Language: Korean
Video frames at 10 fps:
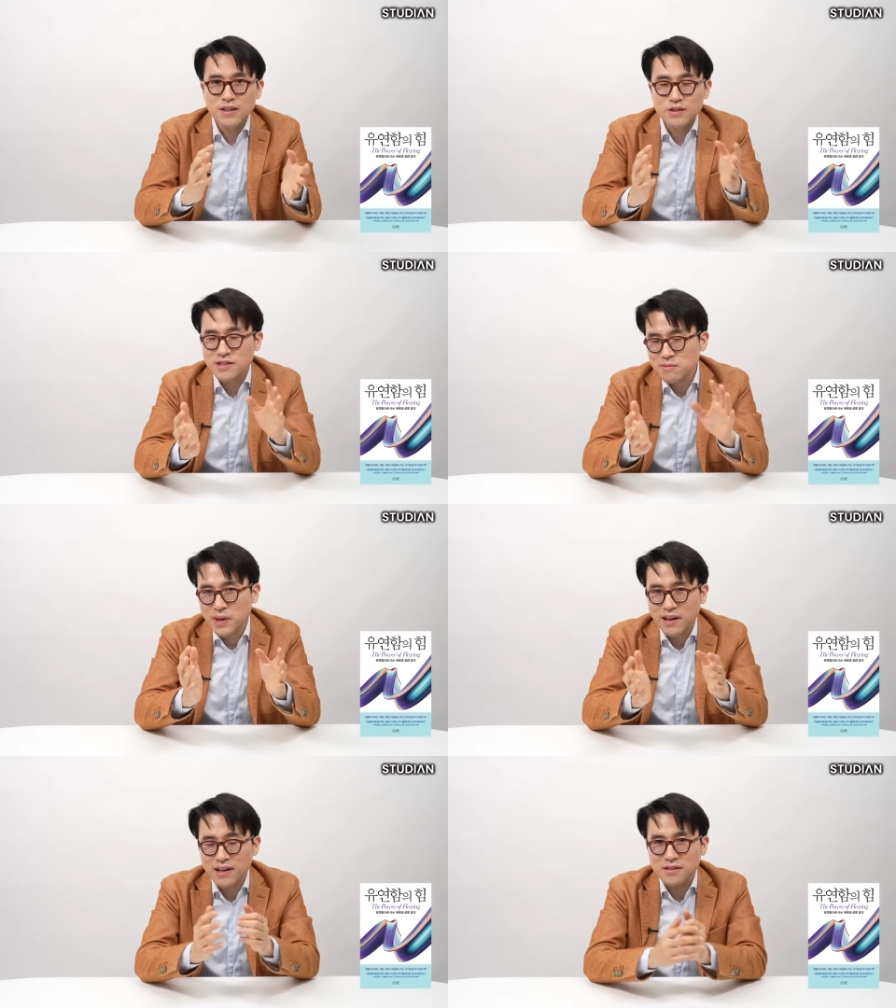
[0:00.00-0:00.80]

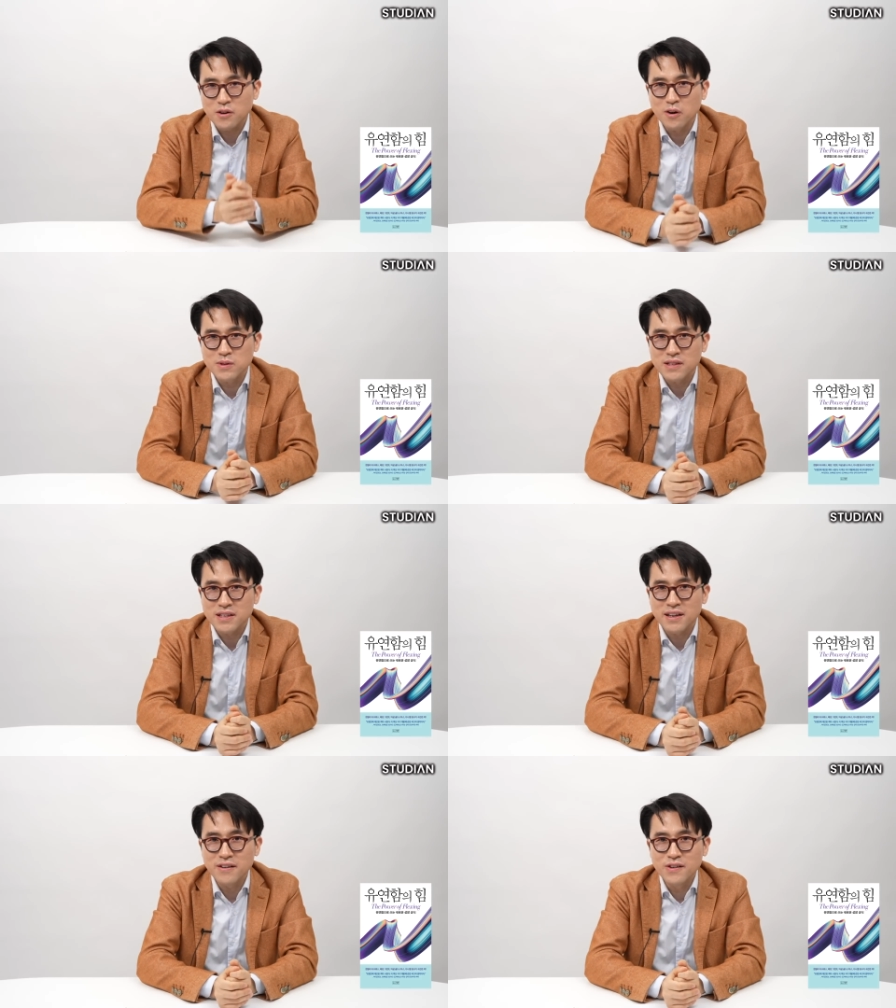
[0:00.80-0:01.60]
실패한 경험이
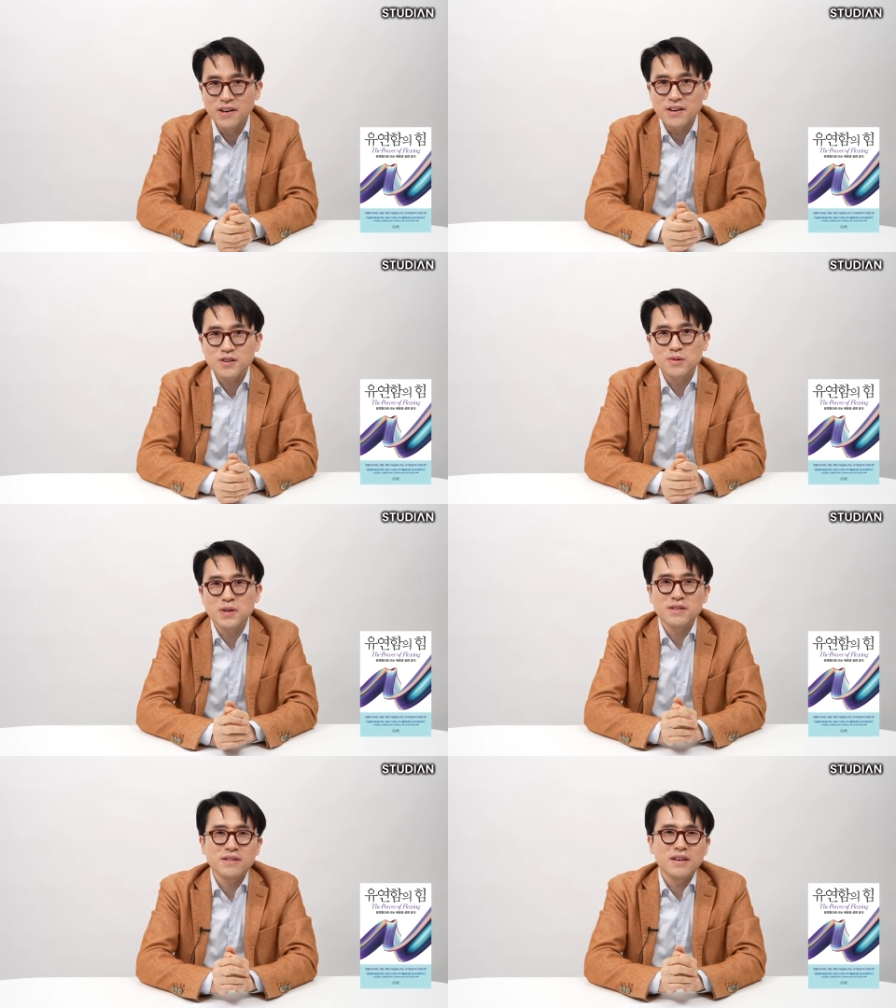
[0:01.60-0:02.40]
되잖아요.
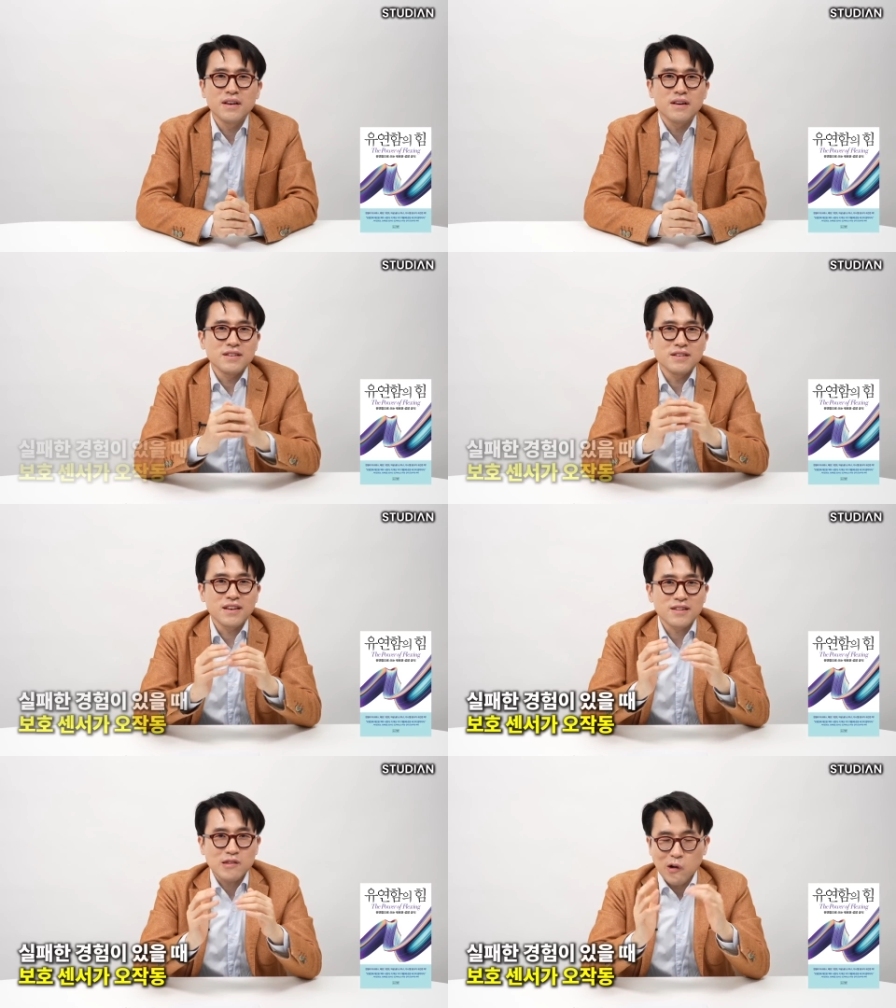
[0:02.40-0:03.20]
그러면은
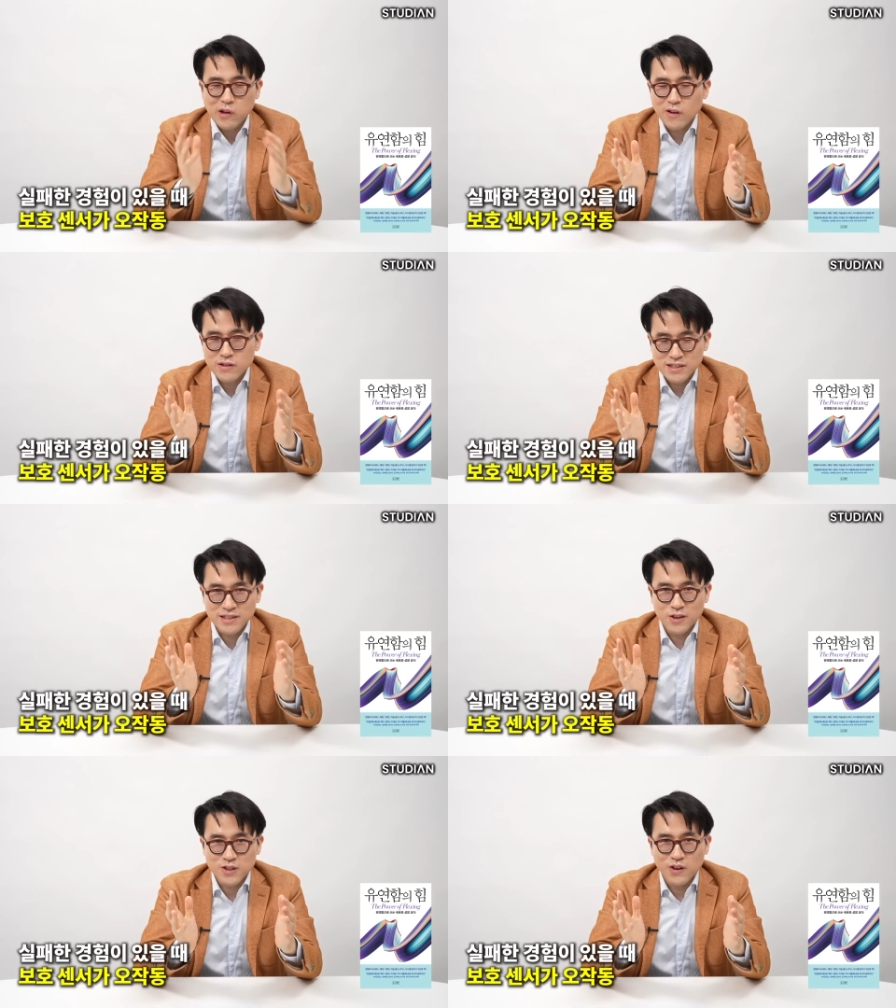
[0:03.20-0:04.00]
이게 더
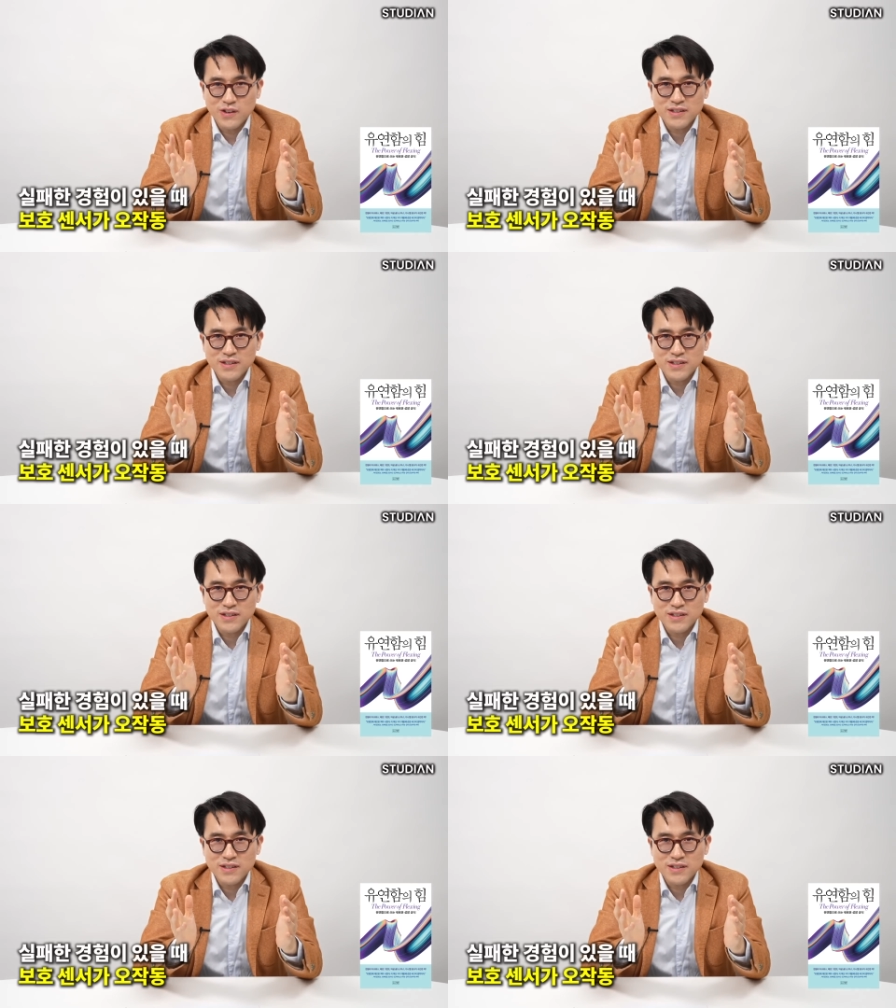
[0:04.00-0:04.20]
켜지는 거죠.